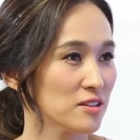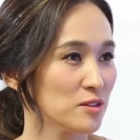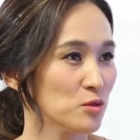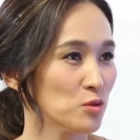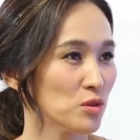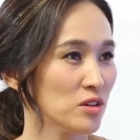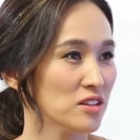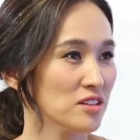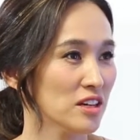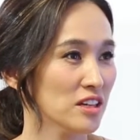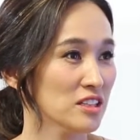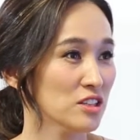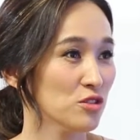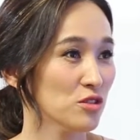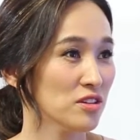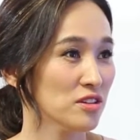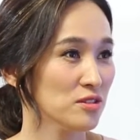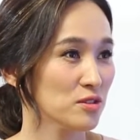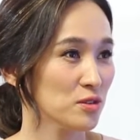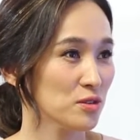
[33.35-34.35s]
그동안
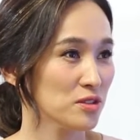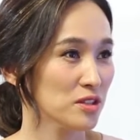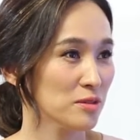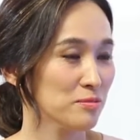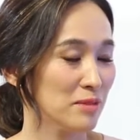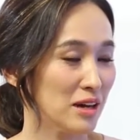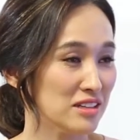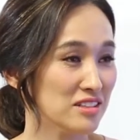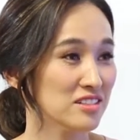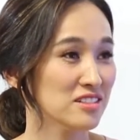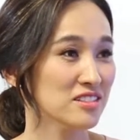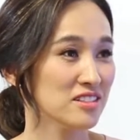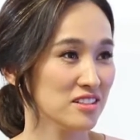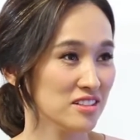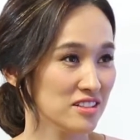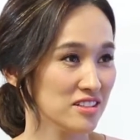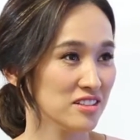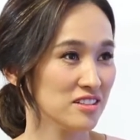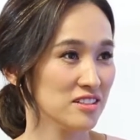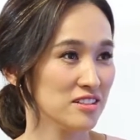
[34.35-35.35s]
한인회에서 참 많은
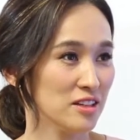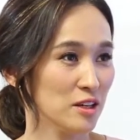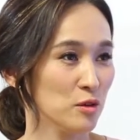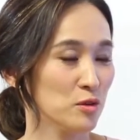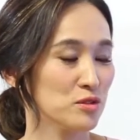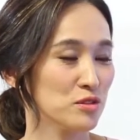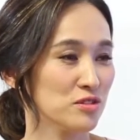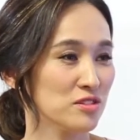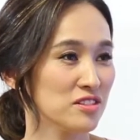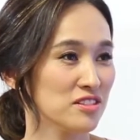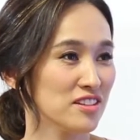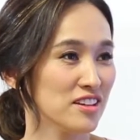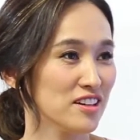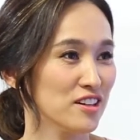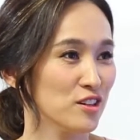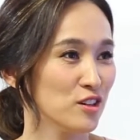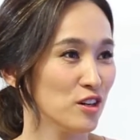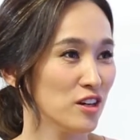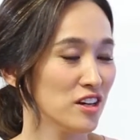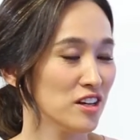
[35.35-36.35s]
일들
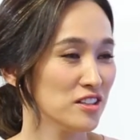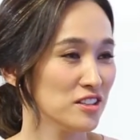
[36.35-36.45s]
해오셨는데요.